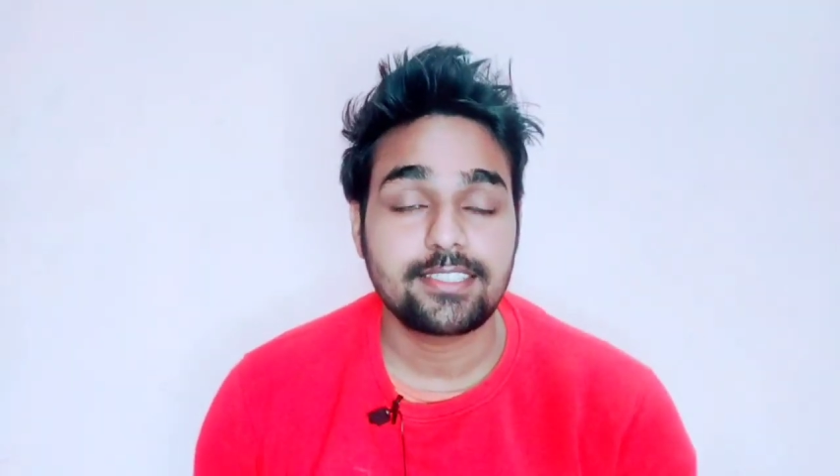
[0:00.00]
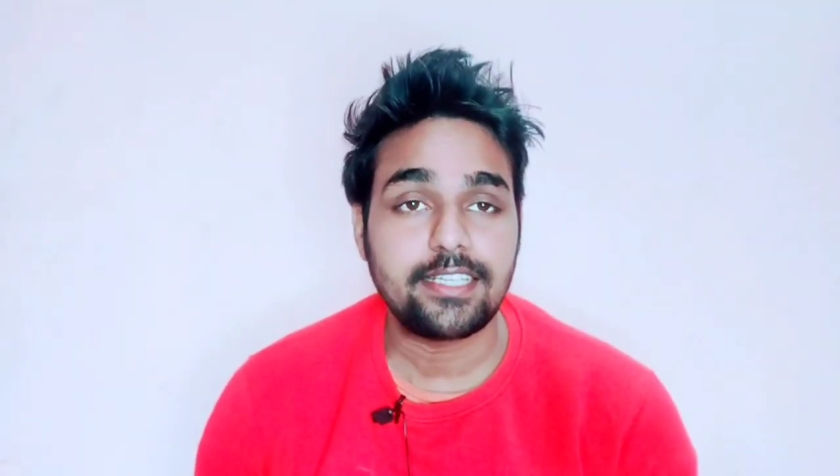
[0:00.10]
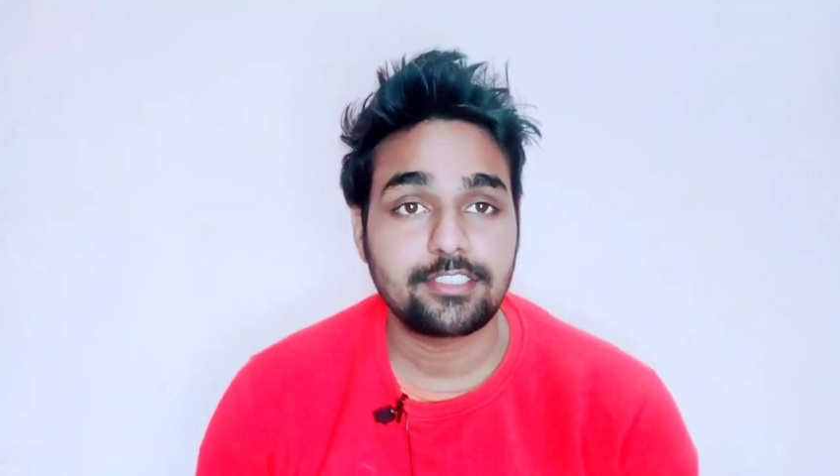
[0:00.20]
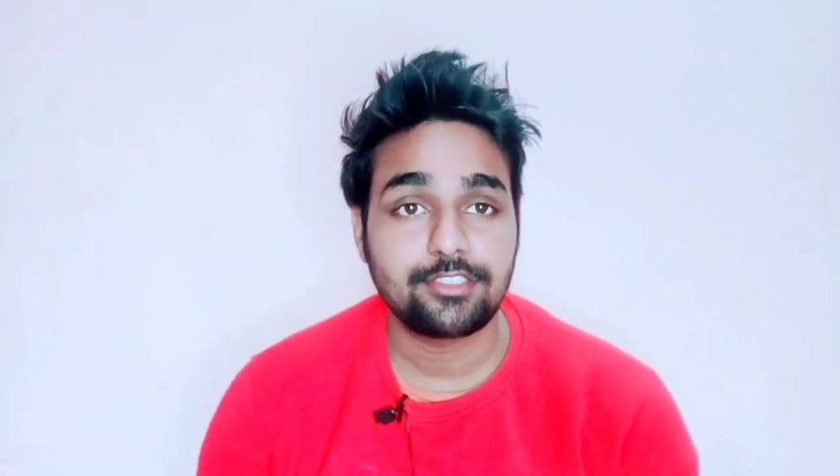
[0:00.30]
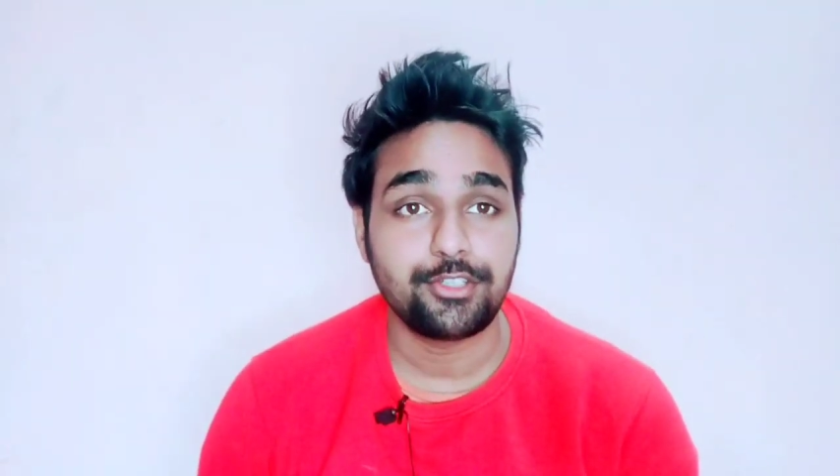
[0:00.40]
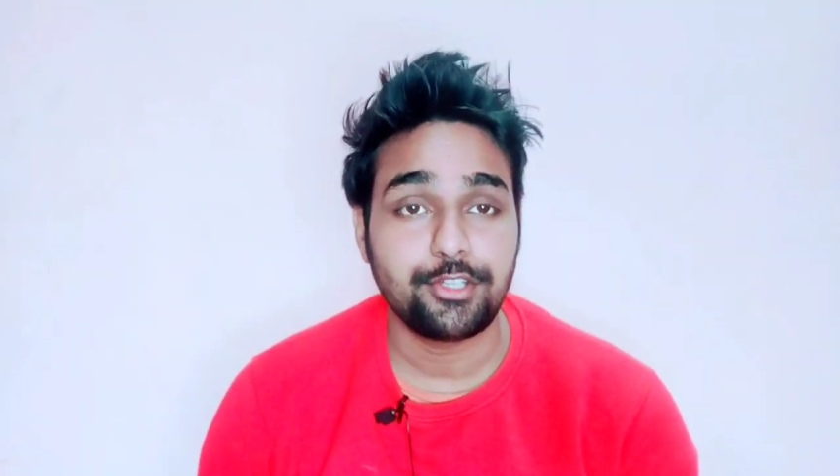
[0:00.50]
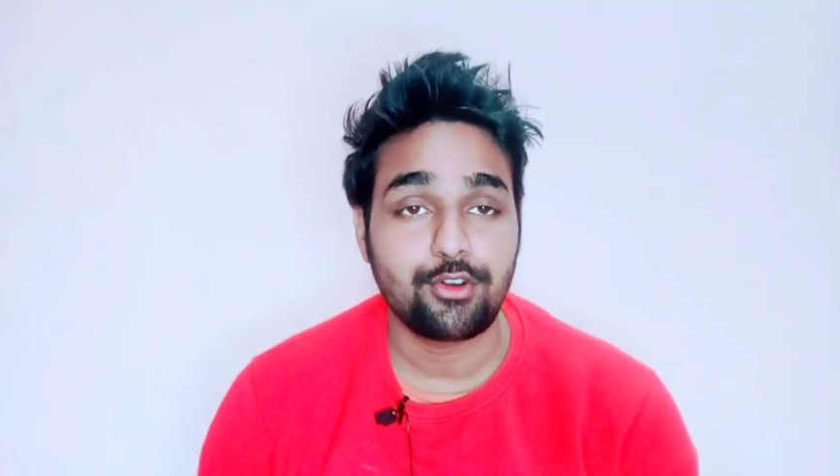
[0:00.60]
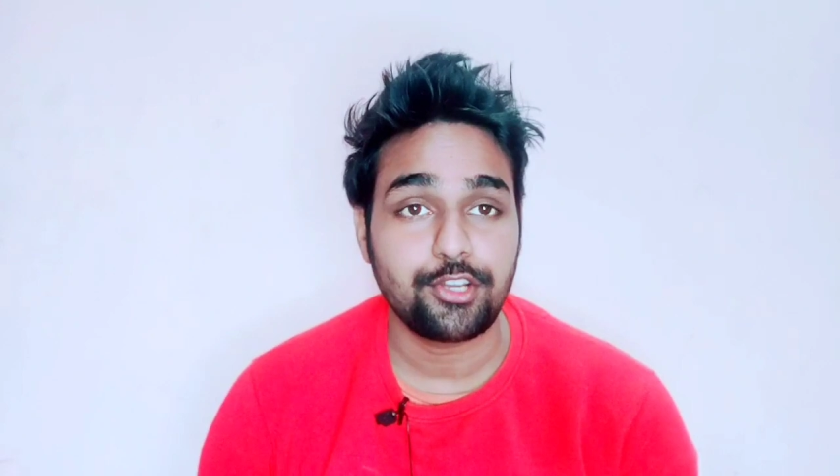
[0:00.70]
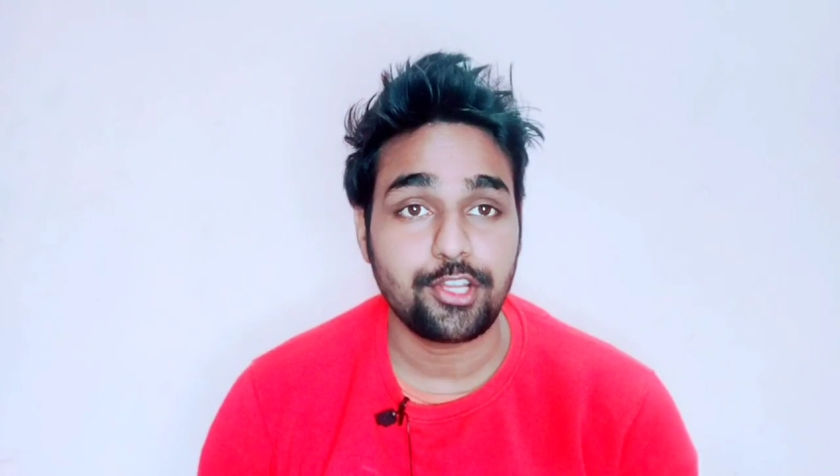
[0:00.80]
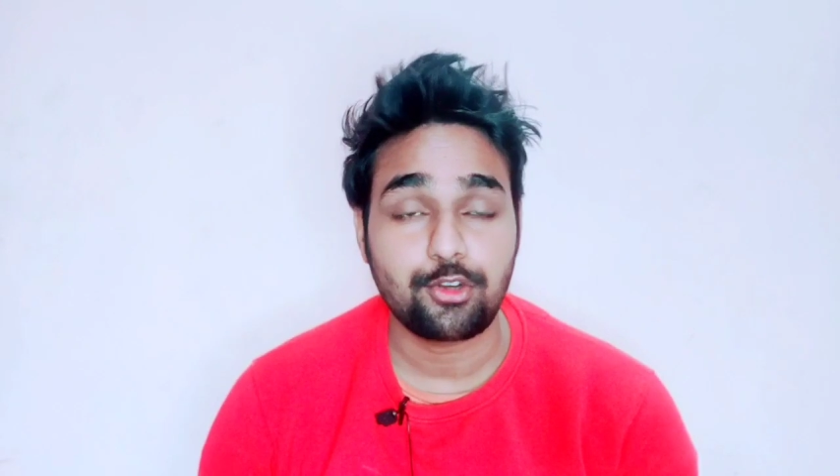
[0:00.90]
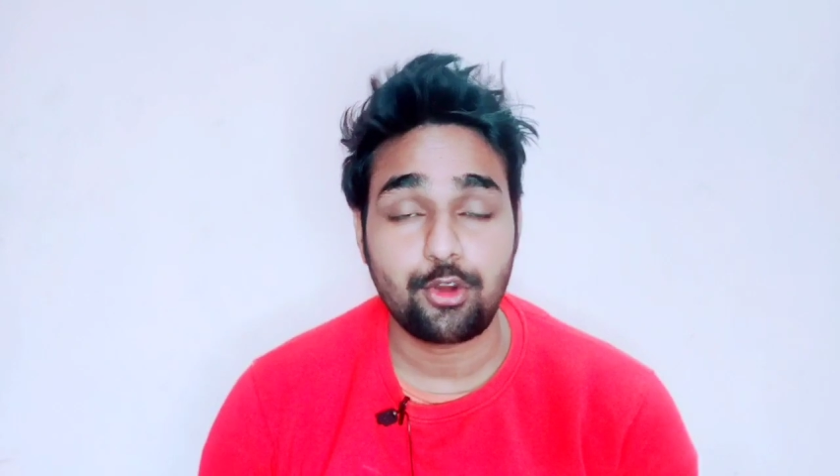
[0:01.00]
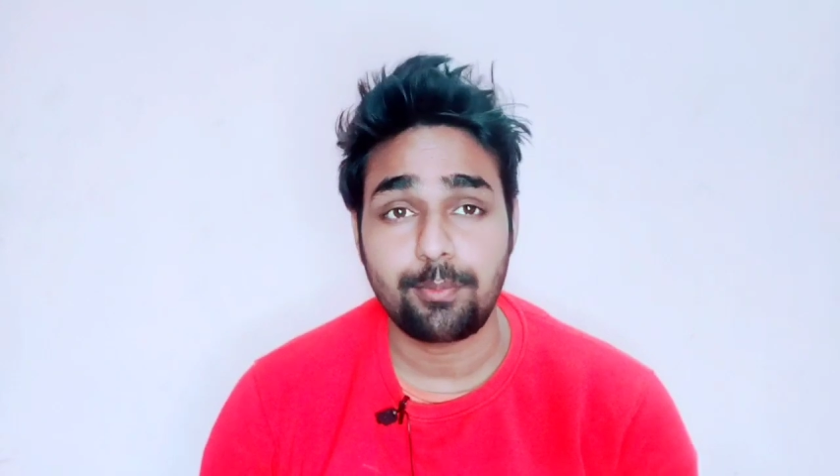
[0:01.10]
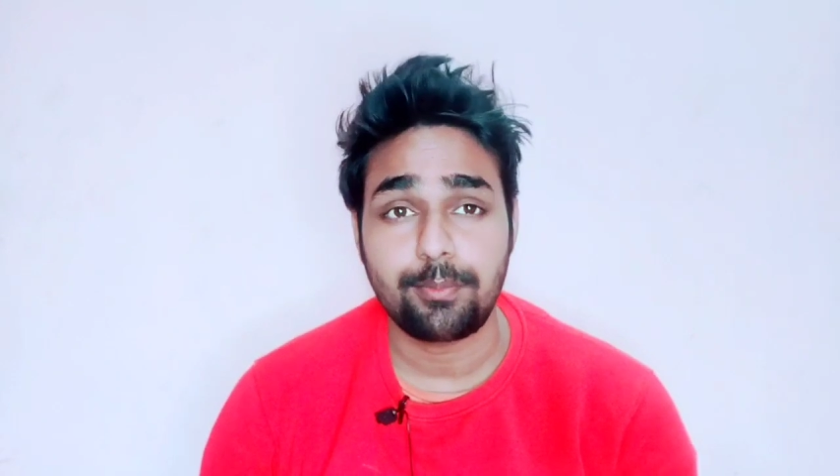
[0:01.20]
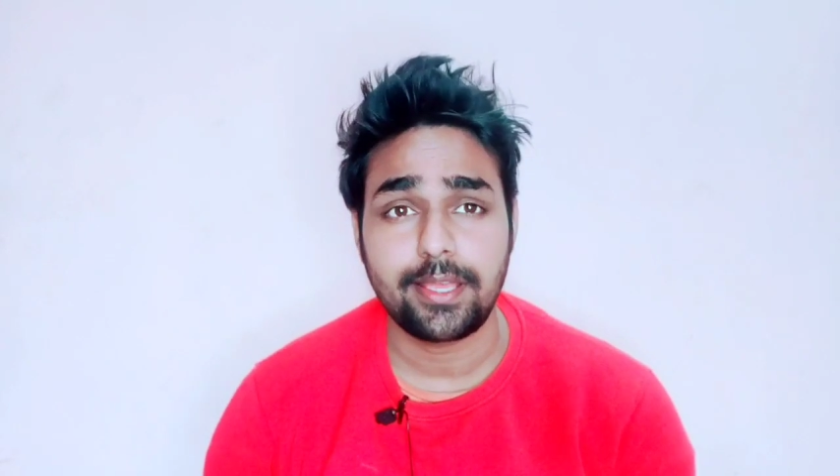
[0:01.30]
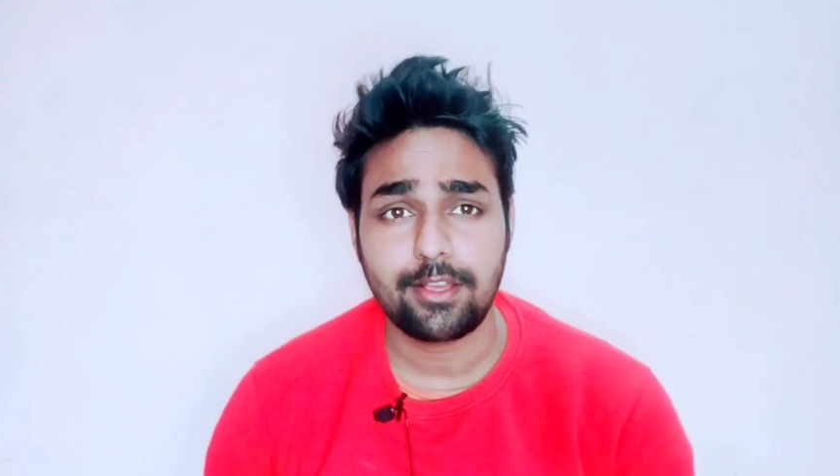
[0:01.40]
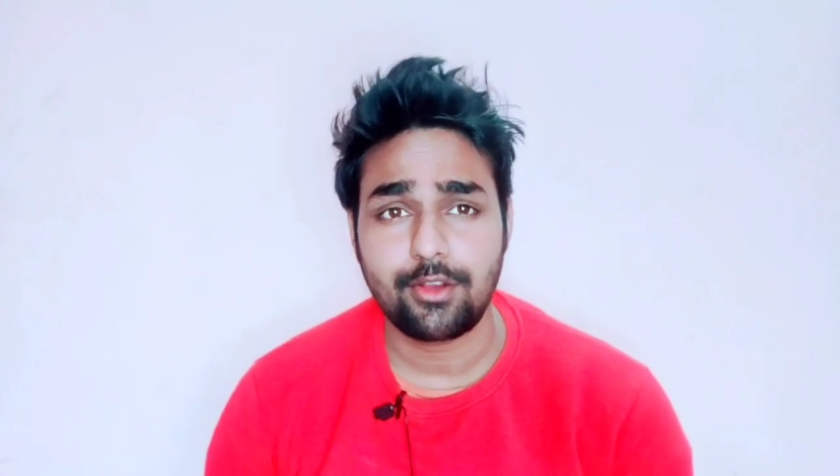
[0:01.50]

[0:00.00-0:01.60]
हैं इस वीडियो को टिकटॉक में